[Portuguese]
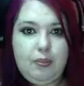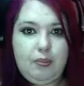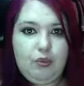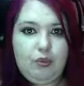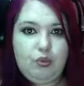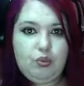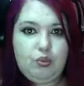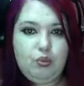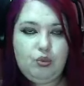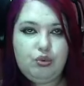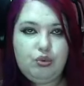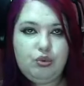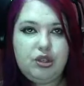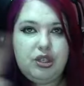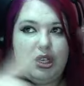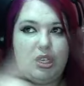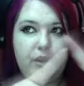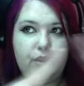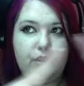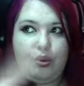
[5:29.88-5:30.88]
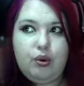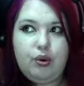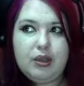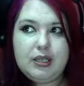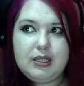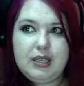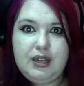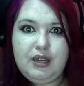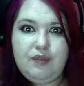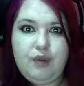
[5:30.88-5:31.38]
um, um círculo
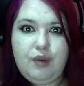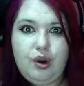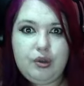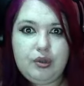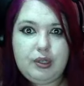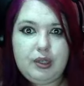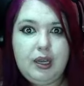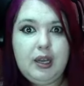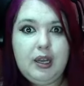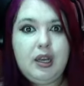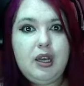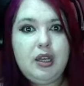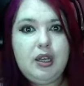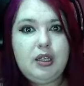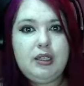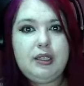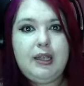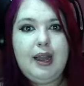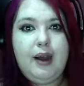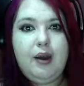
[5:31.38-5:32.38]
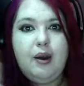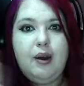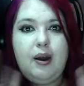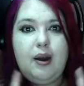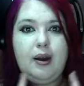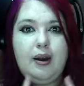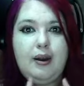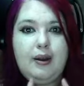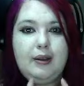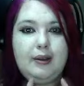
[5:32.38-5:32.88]
assim em volta da,
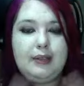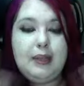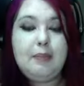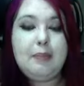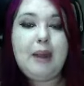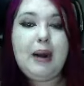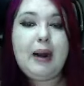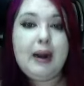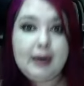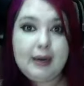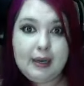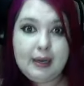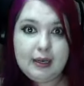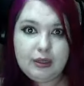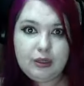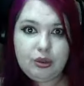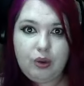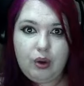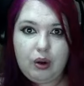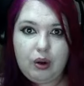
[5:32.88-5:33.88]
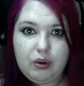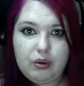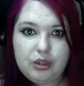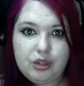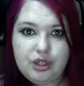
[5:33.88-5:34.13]
tá demarcando aonde